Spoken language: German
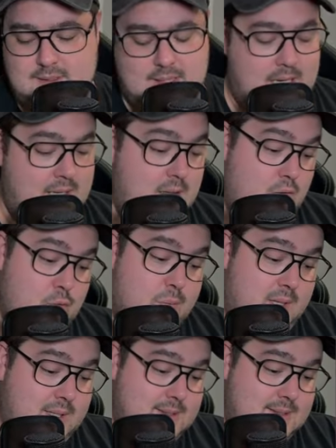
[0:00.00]
kann
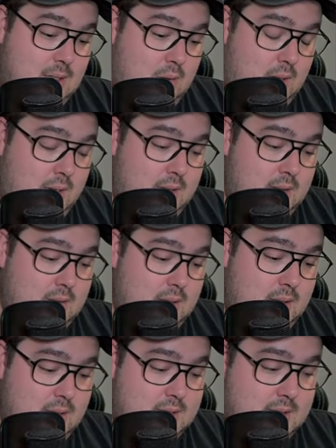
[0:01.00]
übrigens auch ein
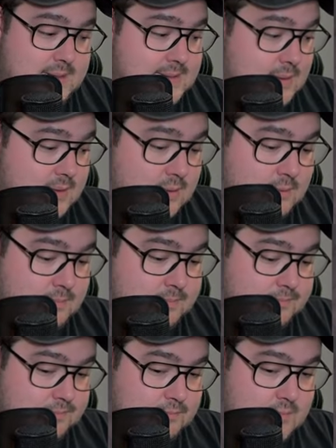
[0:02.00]
äh, Ding sein, ne?
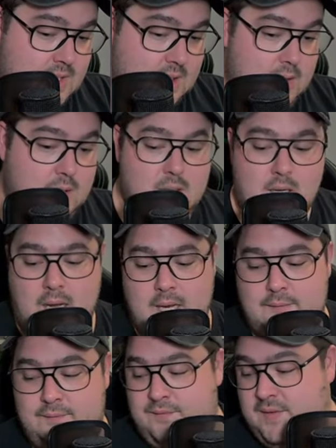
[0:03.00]

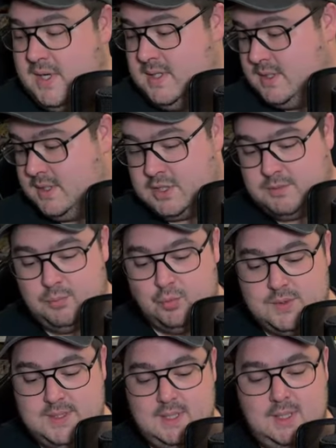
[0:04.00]
Ein
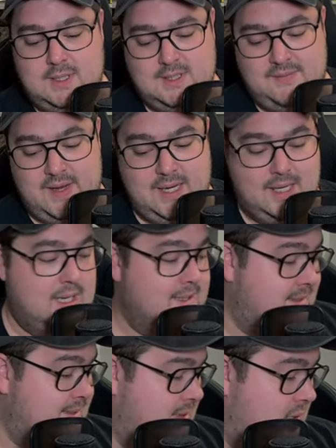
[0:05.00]
Vintage-Booster, das wäre ja
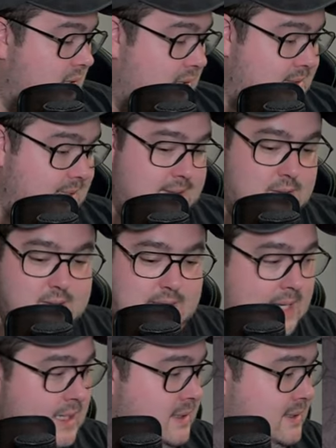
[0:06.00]
geisteskrank. Ich sag's euch
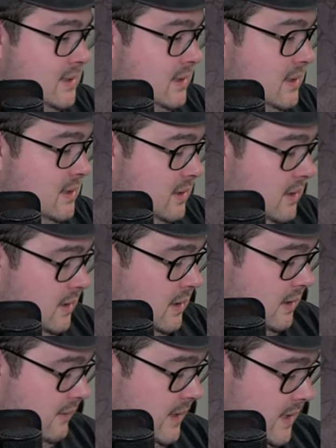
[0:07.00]
ehrlich,
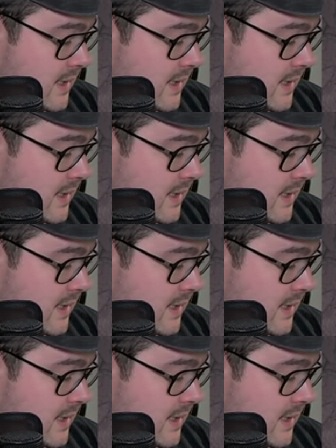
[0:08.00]
wenn da